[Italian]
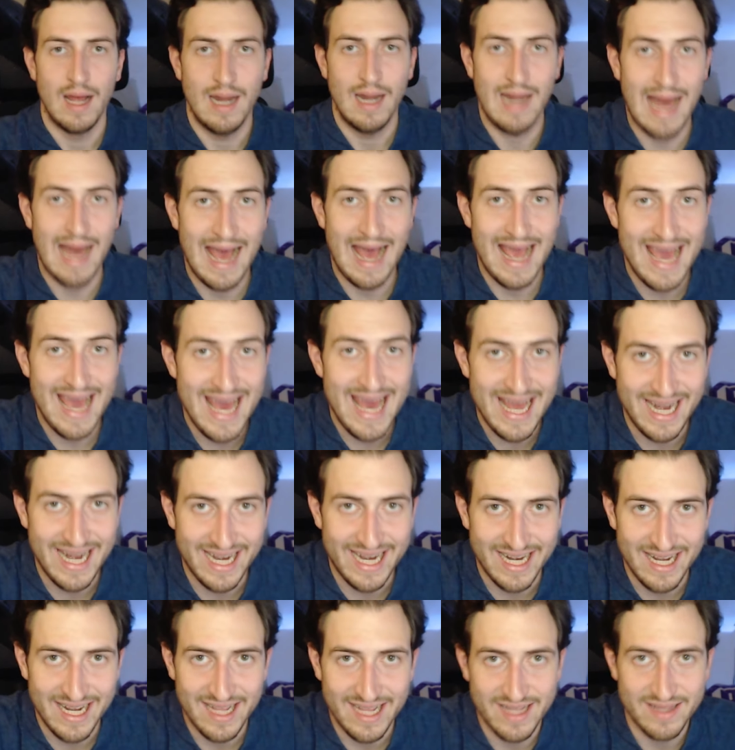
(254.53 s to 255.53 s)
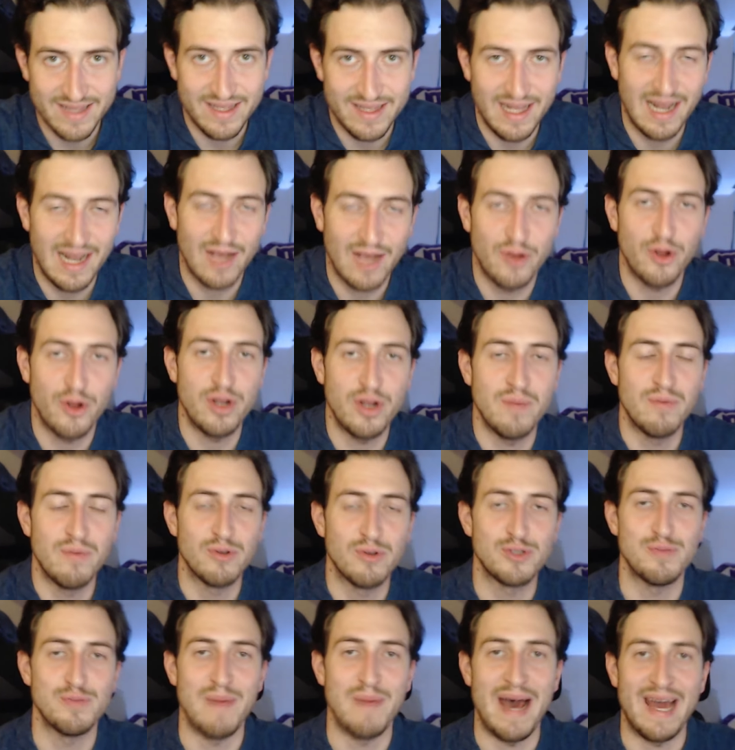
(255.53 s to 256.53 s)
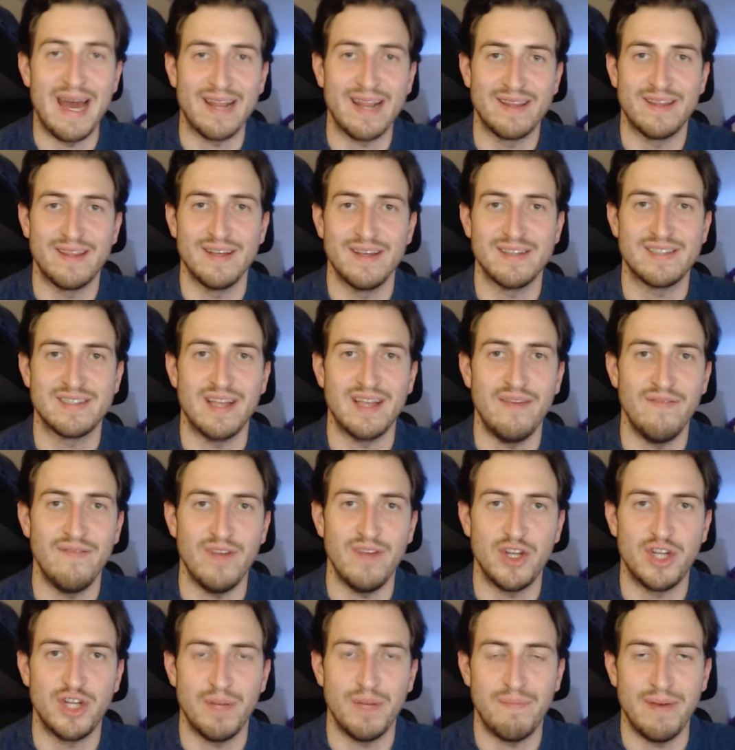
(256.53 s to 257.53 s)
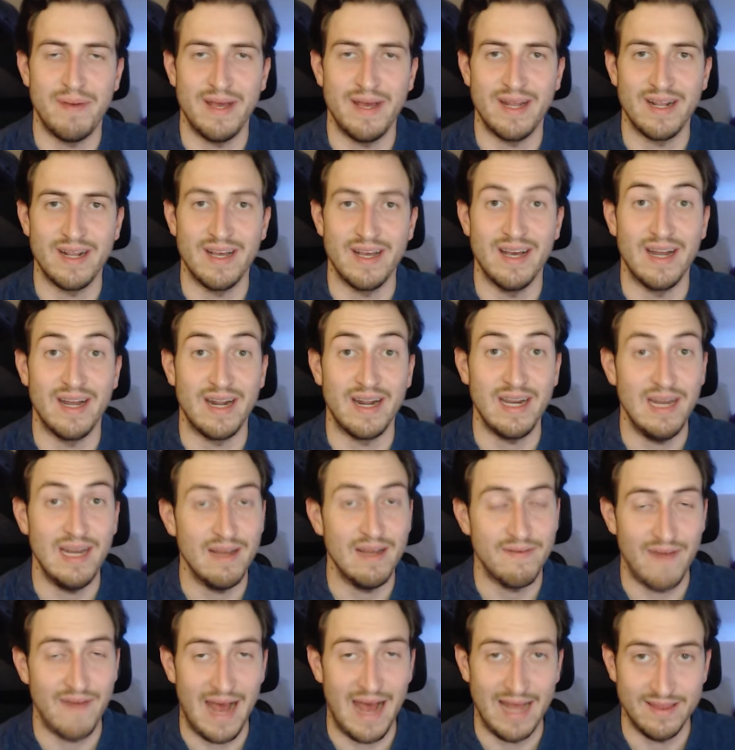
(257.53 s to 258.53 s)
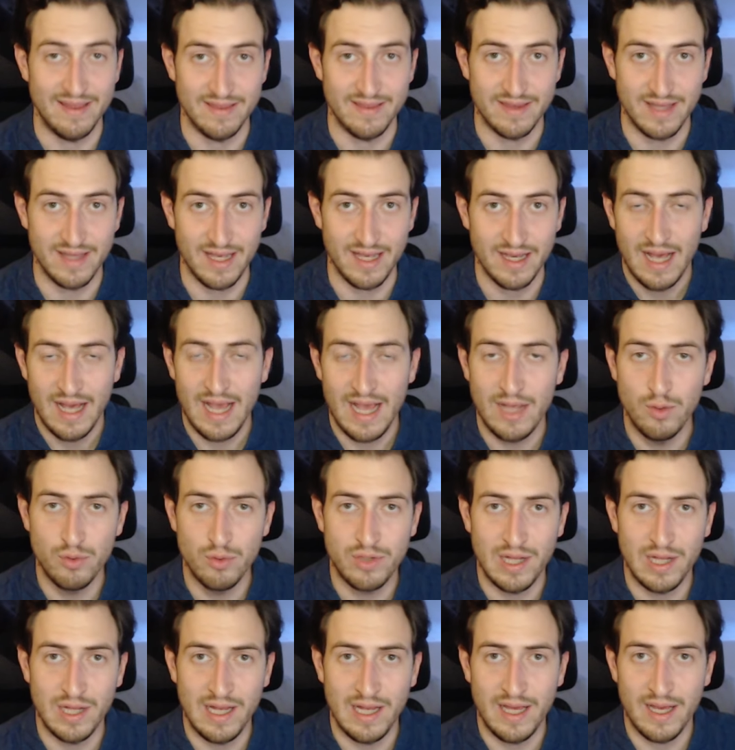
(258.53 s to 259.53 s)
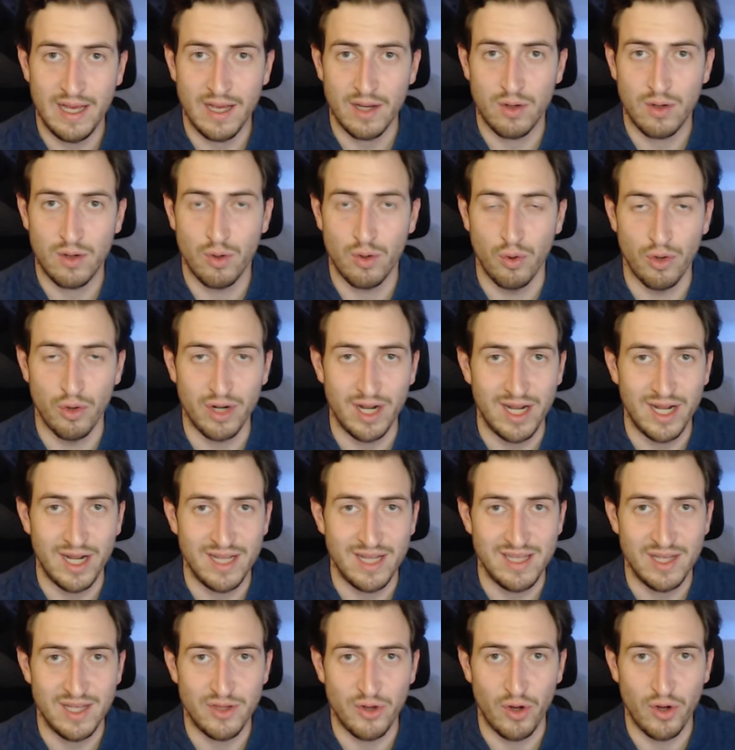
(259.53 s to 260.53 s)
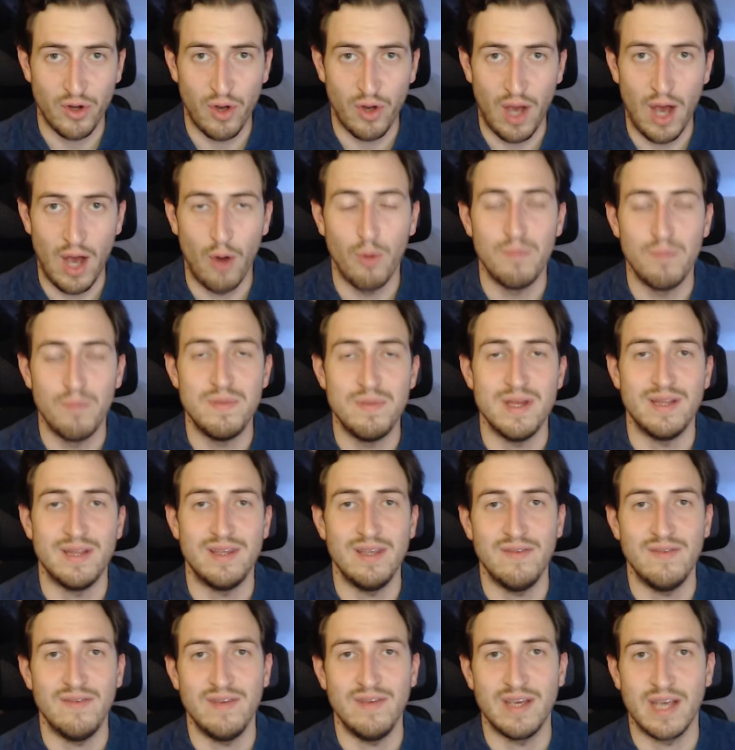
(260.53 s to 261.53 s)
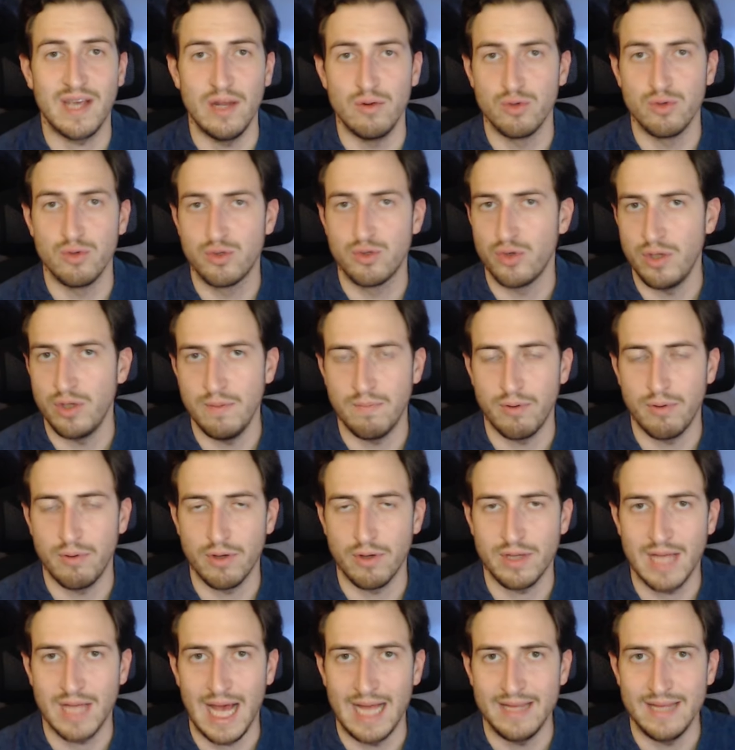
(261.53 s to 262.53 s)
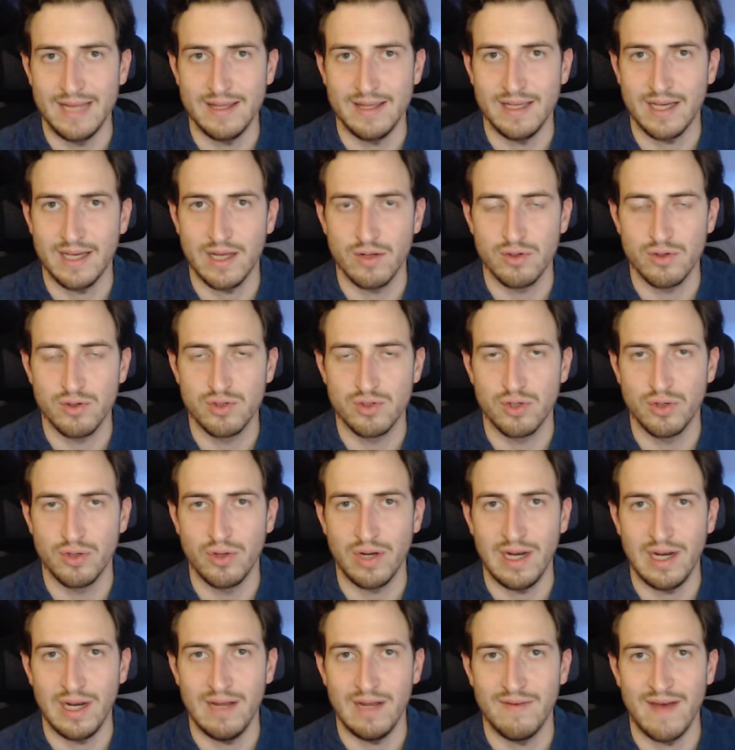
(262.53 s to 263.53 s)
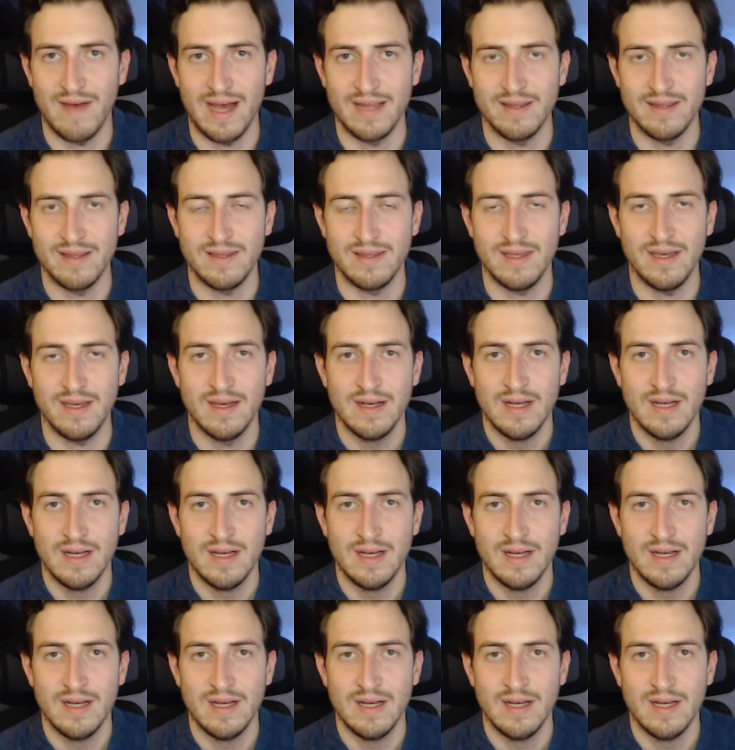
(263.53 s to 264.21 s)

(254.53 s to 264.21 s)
La R dell'acronimo SMART sta invece per rilevante. È inutile correre dietro a obiettivi che non sono importanti, che non sono rilevanti.